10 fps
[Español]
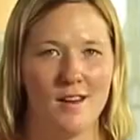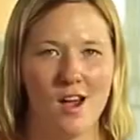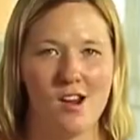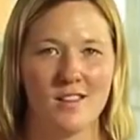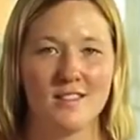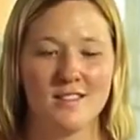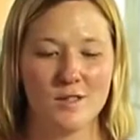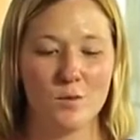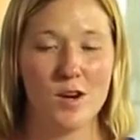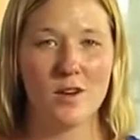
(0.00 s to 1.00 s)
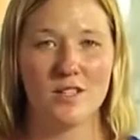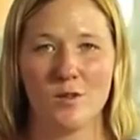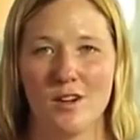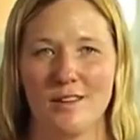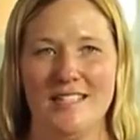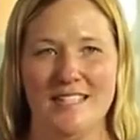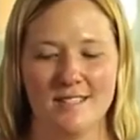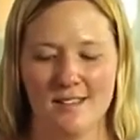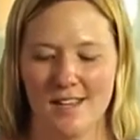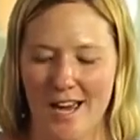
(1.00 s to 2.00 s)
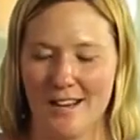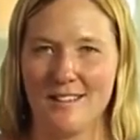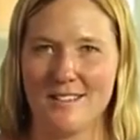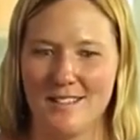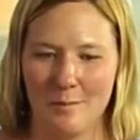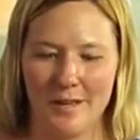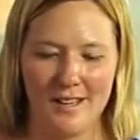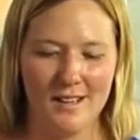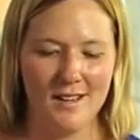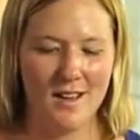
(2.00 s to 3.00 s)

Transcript: Muy bien, aquí es donde sumergimos los esquejes.